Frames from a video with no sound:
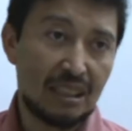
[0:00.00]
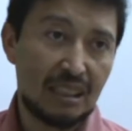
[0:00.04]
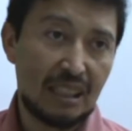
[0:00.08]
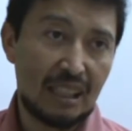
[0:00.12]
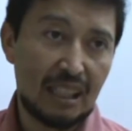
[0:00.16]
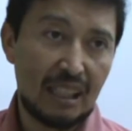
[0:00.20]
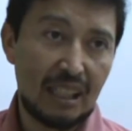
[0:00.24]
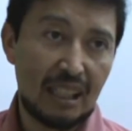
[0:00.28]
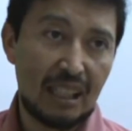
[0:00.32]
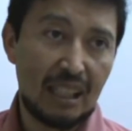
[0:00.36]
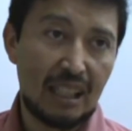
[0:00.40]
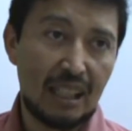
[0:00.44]

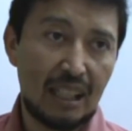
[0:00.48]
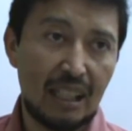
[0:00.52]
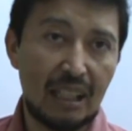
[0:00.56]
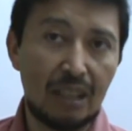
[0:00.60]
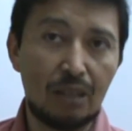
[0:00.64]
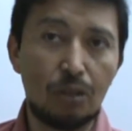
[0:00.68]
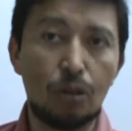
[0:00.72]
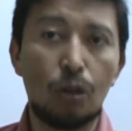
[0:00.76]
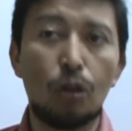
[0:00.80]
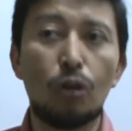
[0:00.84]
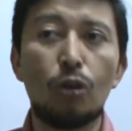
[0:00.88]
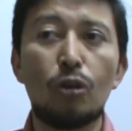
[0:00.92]
eh,
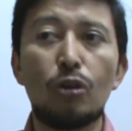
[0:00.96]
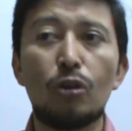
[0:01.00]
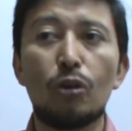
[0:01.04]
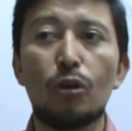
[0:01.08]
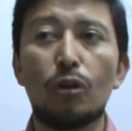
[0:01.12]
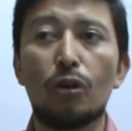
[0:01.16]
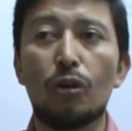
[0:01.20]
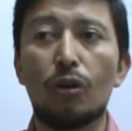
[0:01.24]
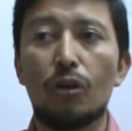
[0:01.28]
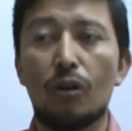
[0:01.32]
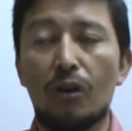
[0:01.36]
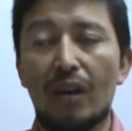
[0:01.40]
no
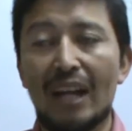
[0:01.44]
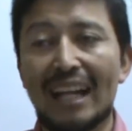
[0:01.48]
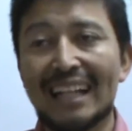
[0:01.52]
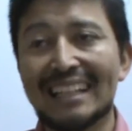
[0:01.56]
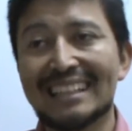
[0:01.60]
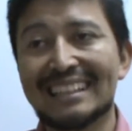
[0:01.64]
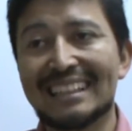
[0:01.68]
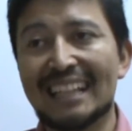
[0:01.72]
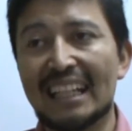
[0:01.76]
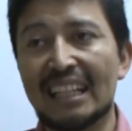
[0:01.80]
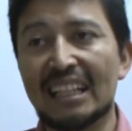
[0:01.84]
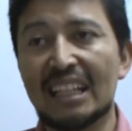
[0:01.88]
lo
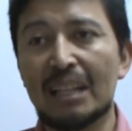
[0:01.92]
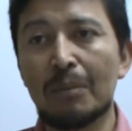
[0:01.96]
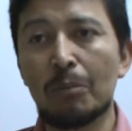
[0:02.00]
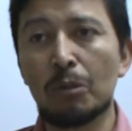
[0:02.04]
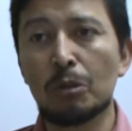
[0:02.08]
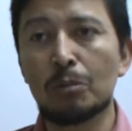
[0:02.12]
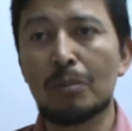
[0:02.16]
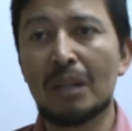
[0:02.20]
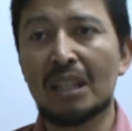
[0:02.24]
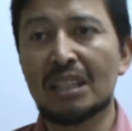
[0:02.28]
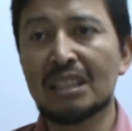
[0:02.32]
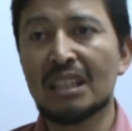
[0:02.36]

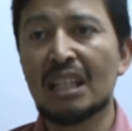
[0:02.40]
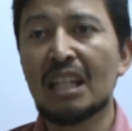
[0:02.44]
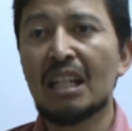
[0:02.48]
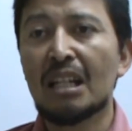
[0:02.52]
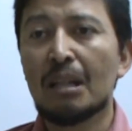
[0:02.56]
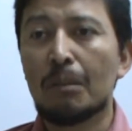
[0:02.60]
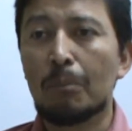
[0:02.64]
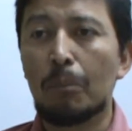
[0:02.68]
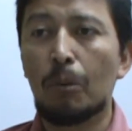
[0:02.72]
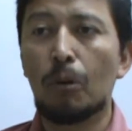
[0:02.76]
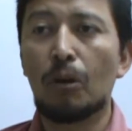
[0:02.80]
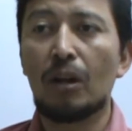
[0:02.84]
extendimos más
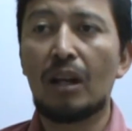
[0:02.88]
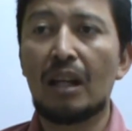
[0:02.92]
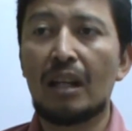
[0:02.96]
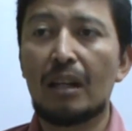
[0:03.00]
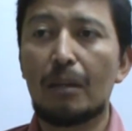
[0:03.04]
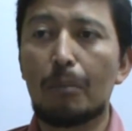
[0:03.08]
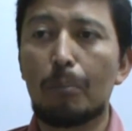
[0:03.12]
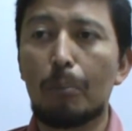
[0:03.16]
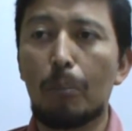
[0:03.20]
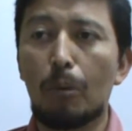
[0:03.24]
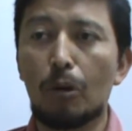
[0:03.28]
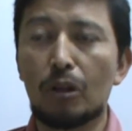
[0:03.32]
por,
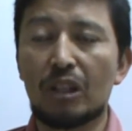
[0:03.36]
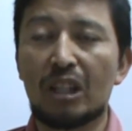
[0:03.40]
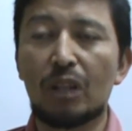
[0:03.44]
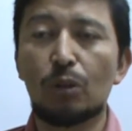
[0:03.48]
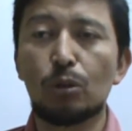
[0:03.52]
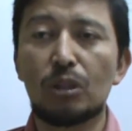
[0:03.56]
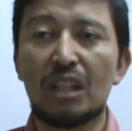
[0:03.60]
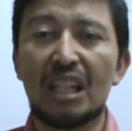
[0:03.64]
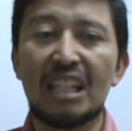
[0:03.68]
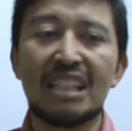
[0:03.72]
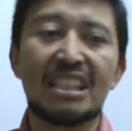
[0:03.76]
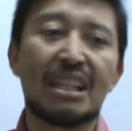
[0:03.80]
porque
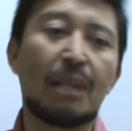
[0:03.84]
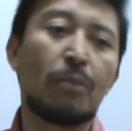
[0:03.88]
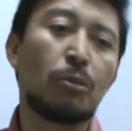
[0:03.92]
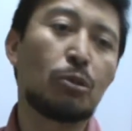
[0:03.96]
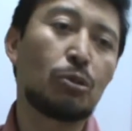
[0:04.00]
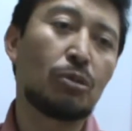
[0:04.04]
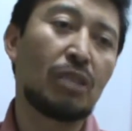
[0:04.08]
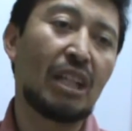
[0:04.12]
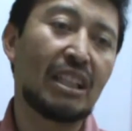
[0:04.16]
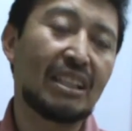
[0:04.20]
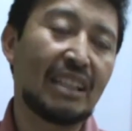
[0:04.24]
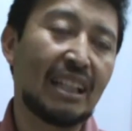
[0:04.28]
utilizamos
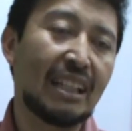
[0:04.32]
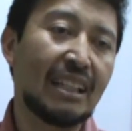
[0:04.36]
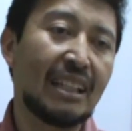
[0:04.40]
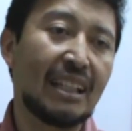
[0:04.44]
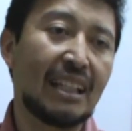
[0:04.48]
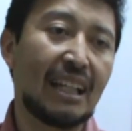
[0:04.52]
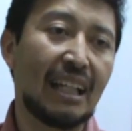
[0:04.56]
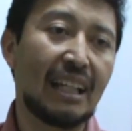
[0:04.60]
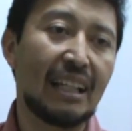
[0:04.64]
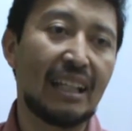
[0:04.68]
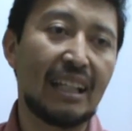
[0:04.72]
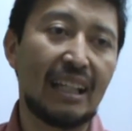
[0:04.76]
una
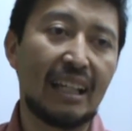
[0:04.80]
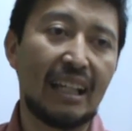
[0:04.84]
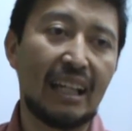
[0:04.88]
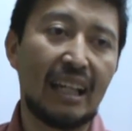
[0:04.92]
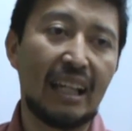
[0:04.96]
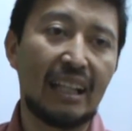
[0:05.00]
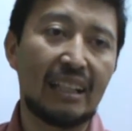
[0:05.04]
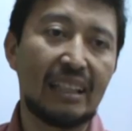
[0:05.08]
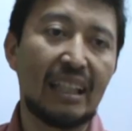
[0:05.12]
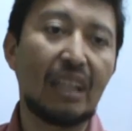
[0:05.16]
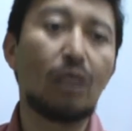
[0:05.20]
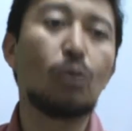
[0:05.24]
técnica de
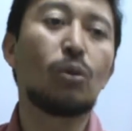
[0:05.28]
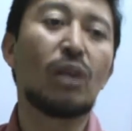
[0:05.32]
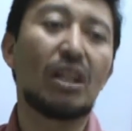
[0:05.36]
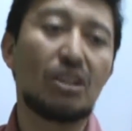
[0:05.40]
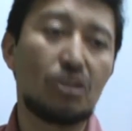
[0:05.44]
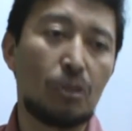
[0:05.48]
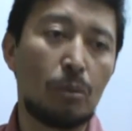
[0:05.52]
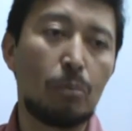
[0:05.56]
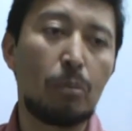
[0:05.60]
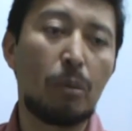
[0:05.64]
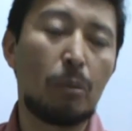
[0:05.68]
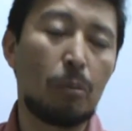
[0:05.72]

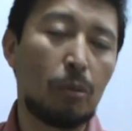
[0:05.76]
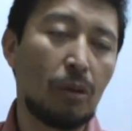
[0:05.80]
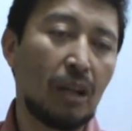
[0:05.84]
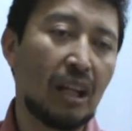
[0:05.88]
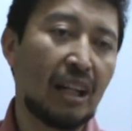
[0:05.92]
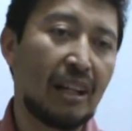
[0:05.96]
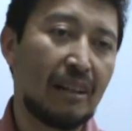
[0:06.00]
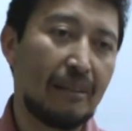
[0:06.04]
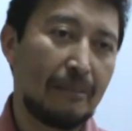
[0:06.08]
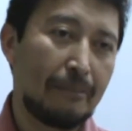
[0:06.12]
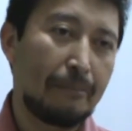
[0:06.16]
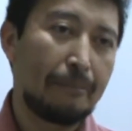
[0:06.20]
educación
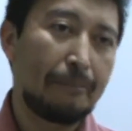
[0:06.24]
popular.